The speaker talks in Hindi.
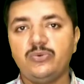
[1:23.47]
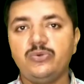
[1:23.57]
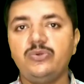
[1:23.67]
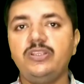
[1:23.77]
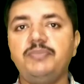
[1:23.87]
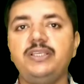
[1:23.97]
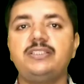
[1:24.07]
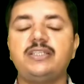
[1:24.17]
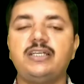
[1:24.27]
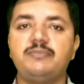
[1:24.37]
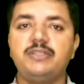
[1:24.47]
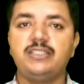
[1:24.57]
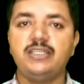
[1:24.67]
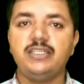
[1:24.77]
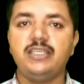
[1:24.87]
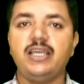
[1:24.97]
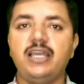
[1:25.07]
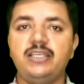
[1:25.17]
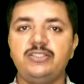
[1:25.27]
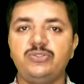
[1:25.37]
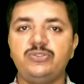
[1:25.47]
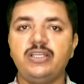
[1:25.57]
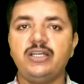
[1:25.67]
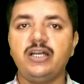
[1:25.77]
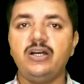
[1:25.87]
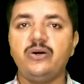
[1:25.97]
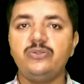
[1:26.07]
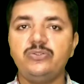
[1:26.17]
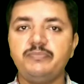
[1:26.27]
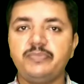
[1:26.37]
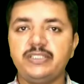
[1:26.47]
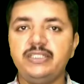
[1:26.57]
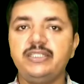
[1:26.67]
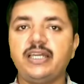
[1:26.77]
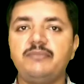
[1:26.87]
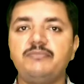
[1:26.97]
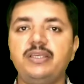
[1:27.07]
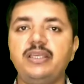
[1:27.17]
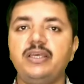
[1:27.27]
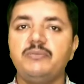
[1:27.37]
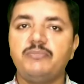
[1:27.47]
उन्होंने भी इसका समर्थन किया है इस योजना का और जो प्रेजेंट टाइम में